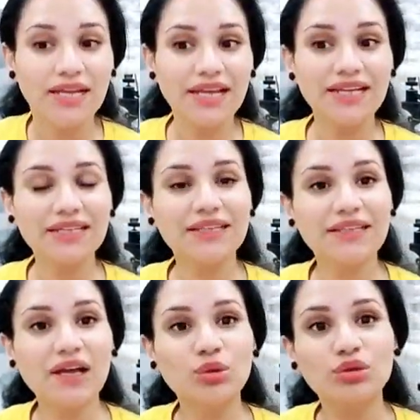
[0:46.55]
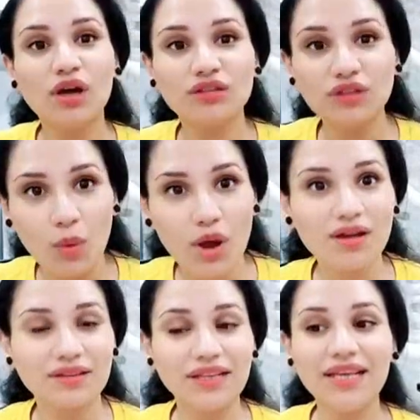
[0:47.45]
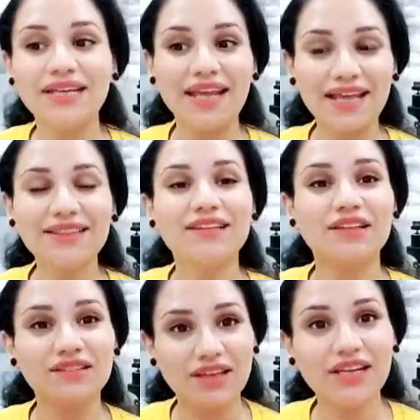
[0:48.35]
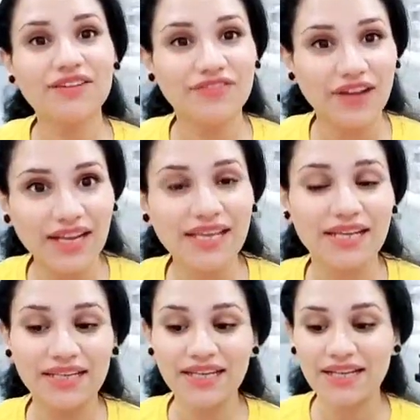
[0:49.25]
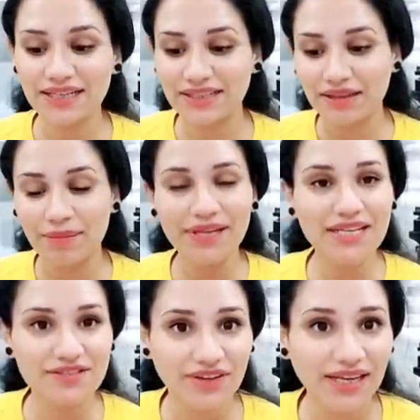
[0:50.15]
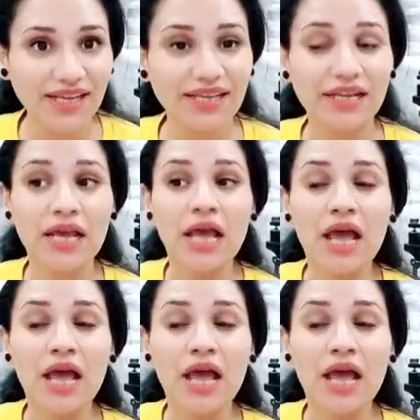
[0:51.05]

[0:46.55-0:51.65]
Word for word: ليه ان انت تاخد خطوات ليه ان انت تنطلق فعليا ليه انك تتميز فعليا